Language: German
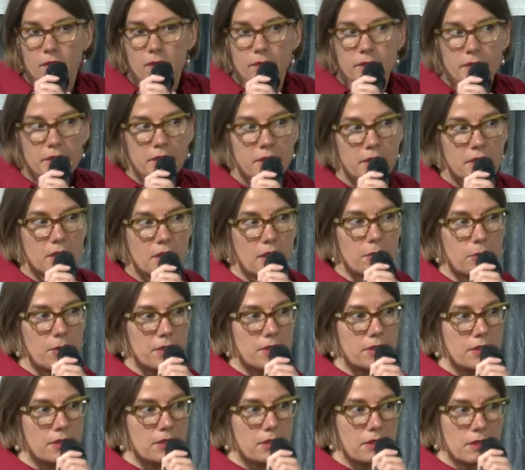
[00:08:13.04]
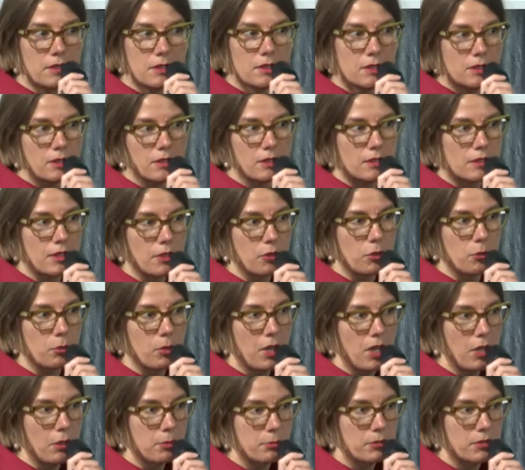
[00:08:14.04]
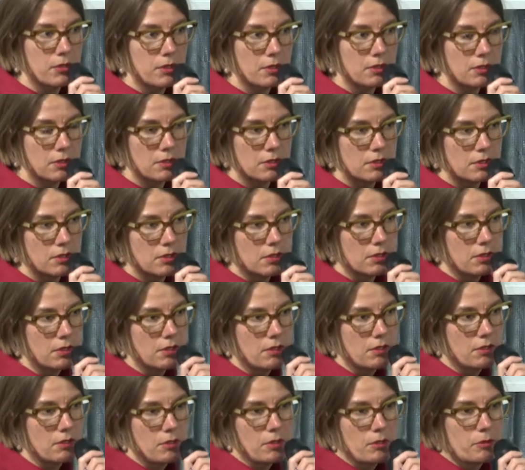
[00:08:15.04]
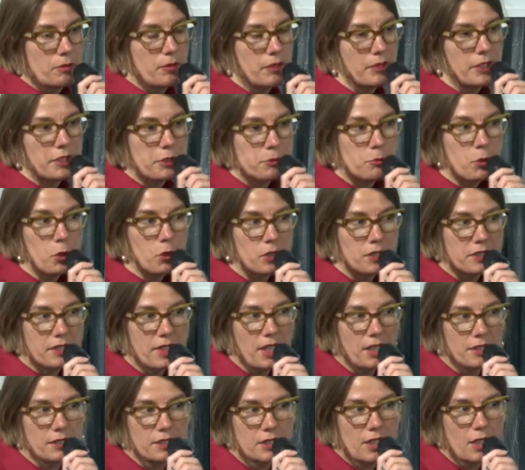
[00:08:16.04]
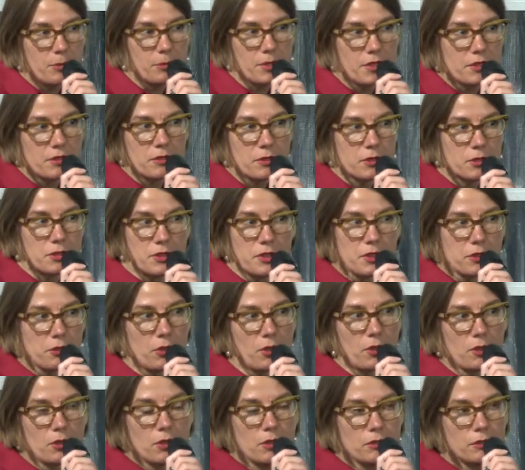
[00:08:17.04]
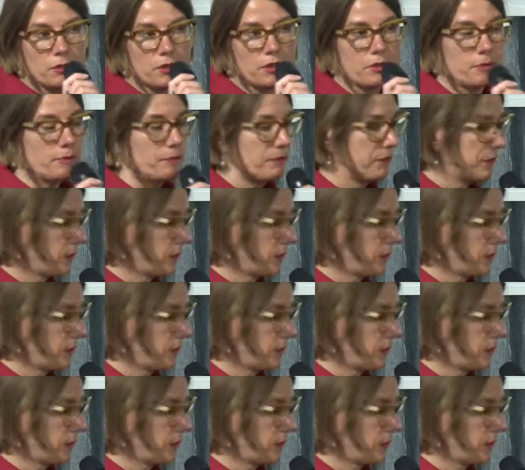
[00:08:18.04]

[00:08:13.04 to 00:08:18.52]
Wie kann man das überhaupt, äh, welche Möglichkeiten kann man sich neu eröffnen?